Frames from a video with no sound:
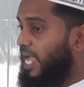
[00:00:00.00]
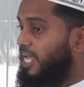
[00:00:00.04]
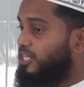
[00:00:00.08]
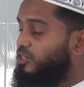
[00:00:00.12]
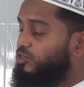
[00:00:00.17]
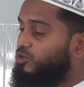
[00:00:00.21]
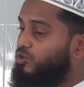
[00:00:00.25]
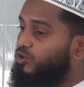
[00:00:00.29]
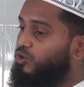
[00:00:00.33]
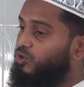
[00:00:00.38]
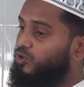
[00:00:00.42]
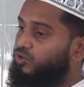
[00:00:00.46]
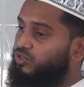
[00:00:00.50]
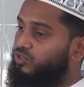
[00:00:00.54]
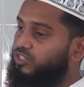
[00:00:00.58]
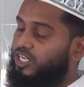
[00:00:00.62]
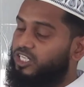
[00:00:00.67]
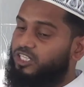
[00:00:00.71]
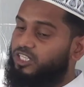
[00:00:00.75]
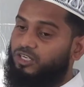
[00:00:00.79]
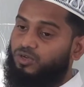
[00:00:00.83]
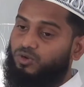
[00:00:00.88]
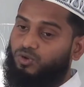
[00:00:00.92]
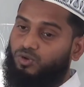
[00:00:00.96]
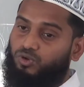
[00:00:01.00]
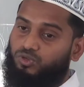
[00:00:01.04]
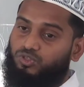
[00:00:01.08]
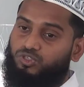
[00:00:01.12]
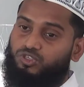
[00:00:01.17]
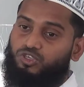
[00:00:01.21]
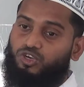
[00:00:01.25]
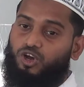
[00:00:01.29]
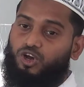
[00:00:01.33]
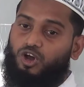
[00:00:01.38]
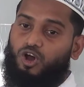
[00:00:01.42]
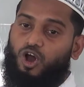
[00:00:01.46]
এত ক্ষুদ্রাতি
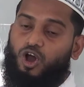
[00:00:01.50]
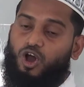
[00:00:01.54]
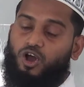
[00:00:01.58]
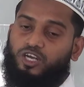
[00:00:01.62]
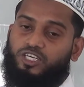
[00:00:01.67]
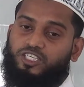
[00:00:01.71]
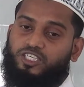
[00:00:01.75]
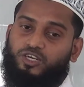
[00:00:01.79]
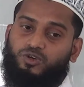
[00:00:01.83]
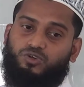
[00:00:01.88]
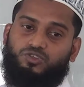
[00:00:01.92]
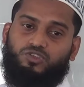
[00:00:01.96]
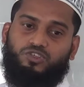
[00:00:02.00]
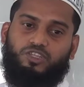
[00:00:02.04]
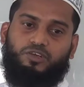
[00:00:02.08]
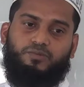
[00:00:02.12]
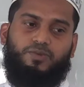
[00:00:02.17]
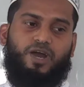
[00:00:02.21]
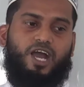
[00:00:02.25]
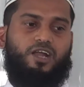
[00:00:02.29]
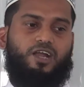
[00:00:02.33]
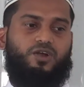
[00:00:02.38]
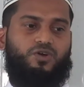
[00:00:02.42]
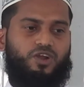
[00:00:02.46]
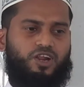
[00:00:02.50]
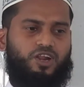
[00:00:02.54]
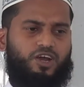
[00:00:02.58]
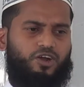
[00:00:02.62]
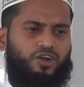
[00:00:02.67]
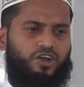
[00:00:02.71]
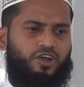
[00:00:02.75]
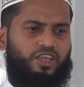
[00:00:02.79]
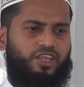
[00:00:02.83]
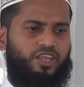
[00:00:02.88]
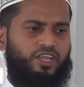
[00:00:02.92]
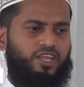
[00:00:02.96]
ক্ষুদ্র অংশেও যদি ভাগ করা
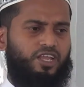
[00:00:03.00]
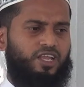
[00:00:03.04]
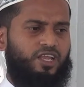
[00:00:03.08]
হয়